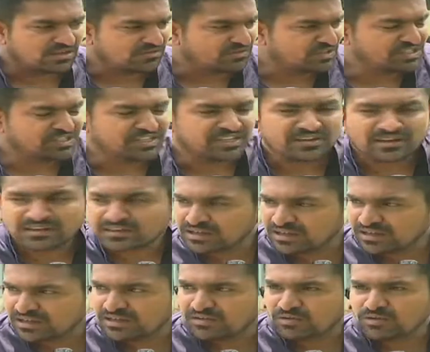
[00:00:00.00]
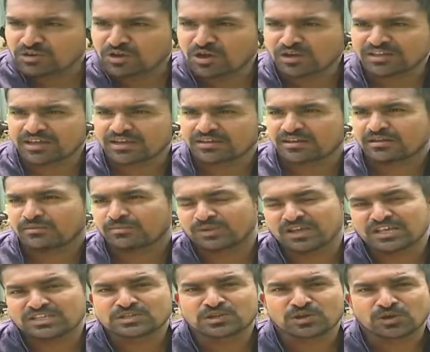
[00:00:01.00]
విస్తీర్ణంగా ఒక నాలుగు ఎకరాల
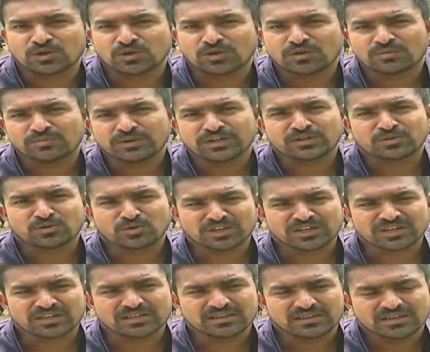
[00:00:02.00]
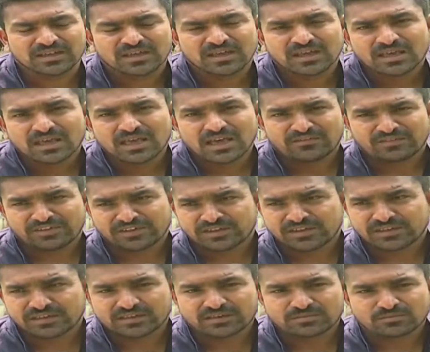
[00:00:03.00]
ప్లేస్లో పెట్టుకొని అవి
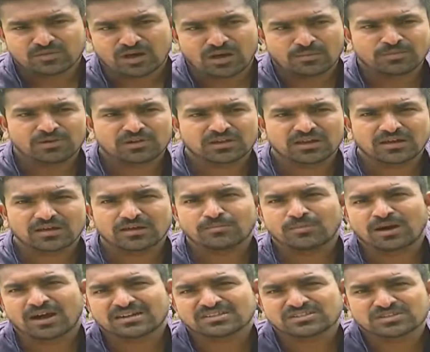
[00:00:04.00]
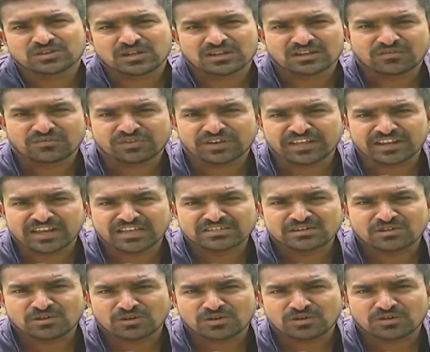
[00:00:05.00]
మామూలుగా బార్డ్స్ అలాగే ఫ్రీ
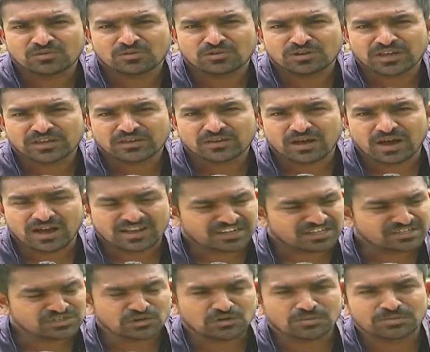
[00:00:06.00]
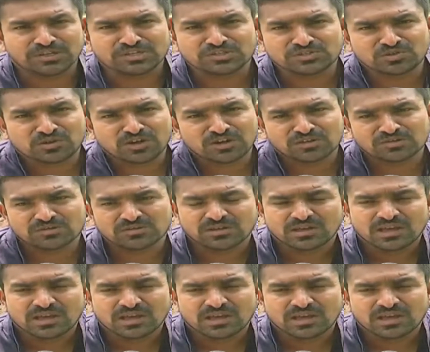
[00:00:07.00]
రేంజ్లో ఉంటాయో ఆ రేంజ్లో పెంచుతున్నాను